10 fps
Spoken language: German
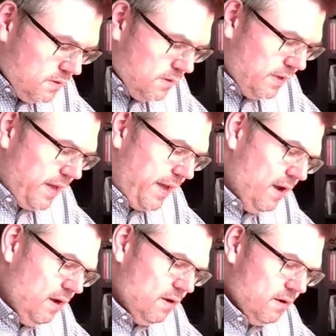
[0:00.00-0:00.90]
den
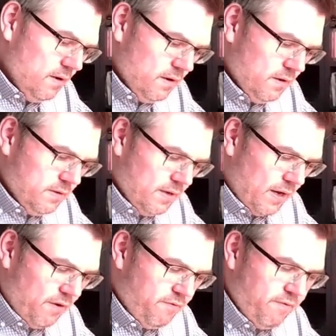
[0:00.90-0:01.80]
L, ja, den
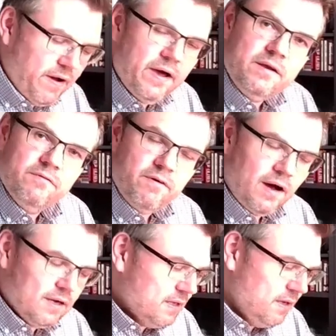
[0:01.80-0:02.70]
Livewire, die
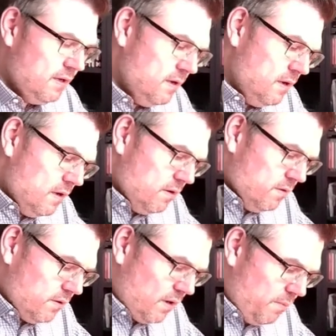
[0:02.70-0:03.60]
Phase,
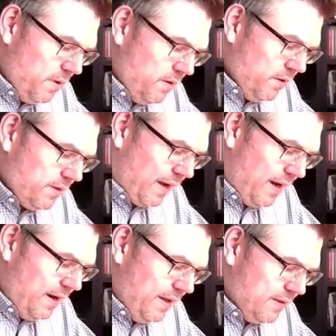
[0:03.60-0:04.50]
und dann haben wir einen
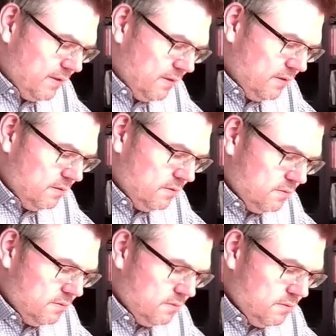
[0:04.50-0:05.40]
Neutralleiter
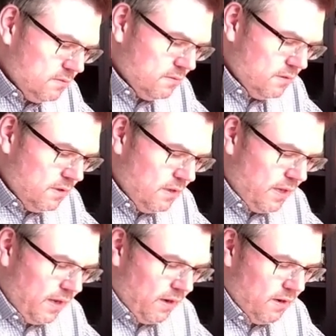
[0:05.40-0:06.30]
in
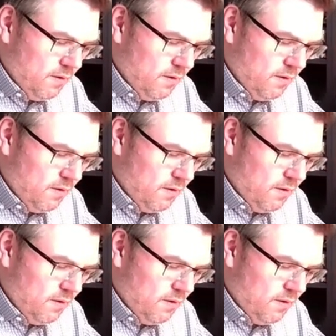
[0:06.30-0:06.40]
N.